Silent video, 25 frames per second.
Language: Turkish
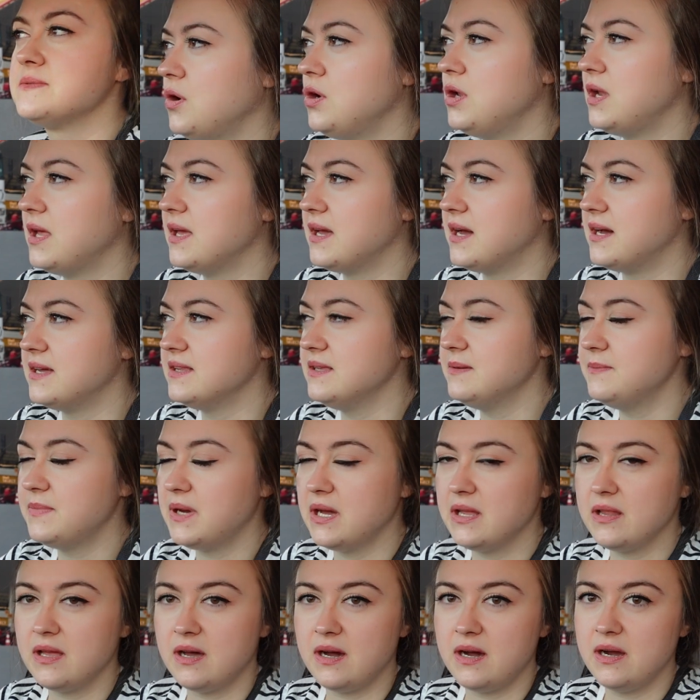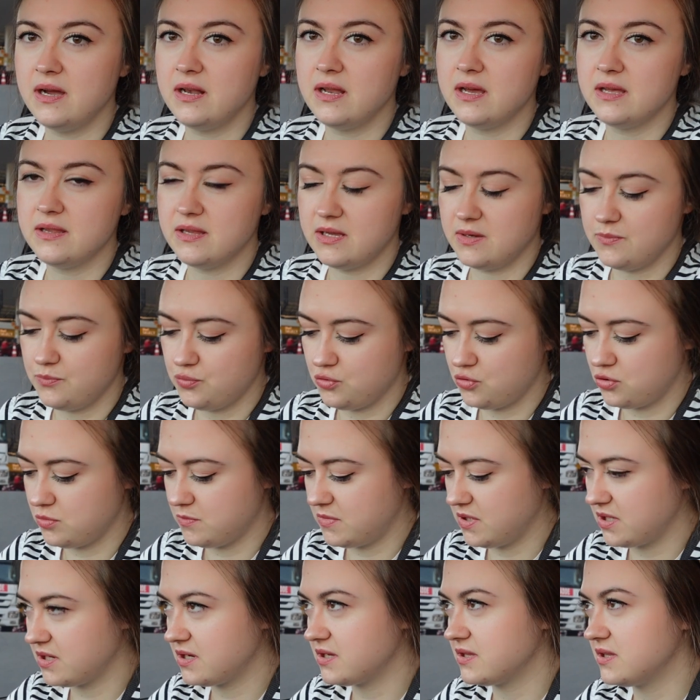Böyle yani ben hala ne
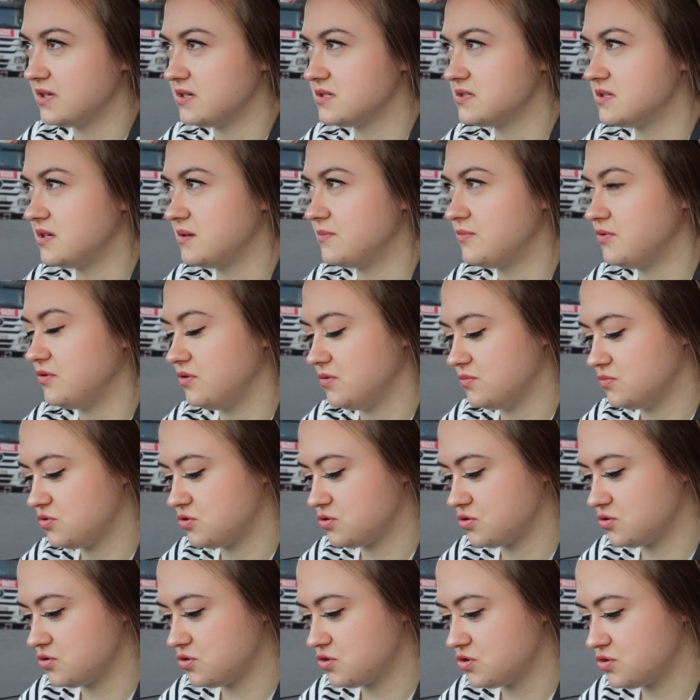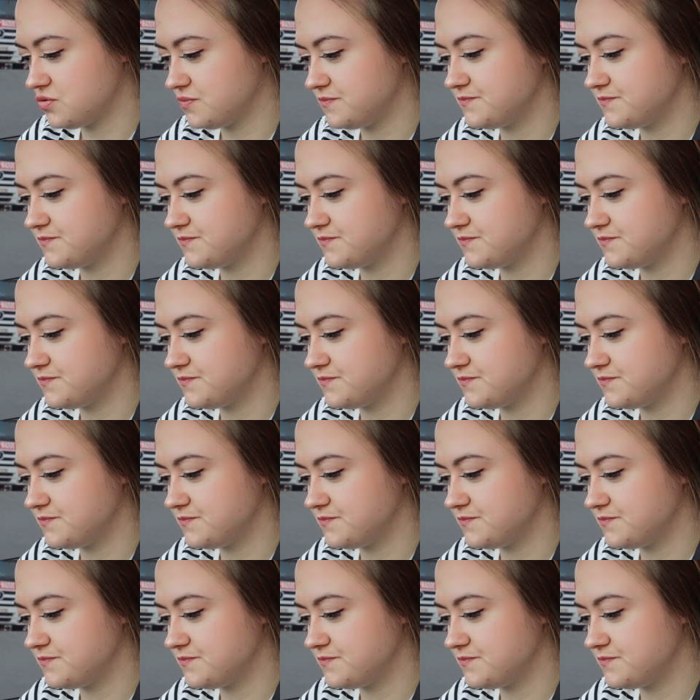yapıyorum arkadaşlar biliyor musunuz?